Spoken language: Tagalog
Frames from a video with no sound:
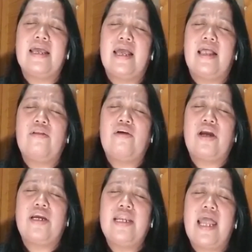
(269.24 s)

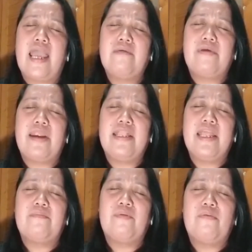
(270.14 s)
Lord, I pray
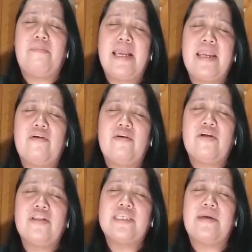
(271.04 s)
din po,
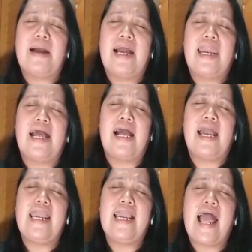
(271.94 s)
Panginoon, sa mga
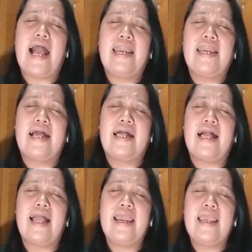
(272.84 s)
nangangailangan ng
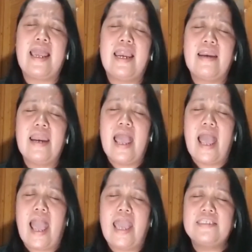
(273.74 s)
kagalingan
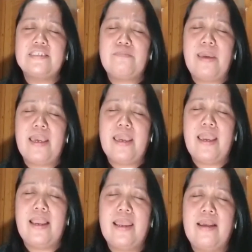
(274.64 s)
I speak
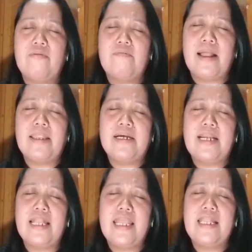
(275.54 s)
healing, O Father
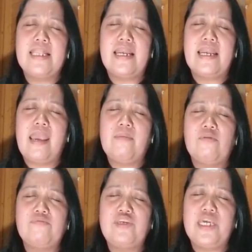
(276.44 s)
God, in the name
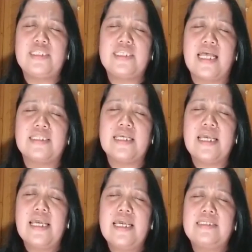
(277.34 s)
of Jesus.
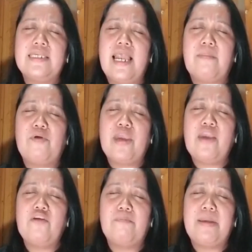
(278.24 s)
Sila po
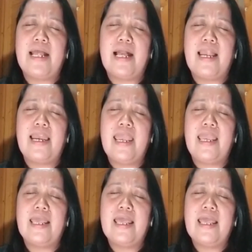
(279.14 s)
iyong pinagaling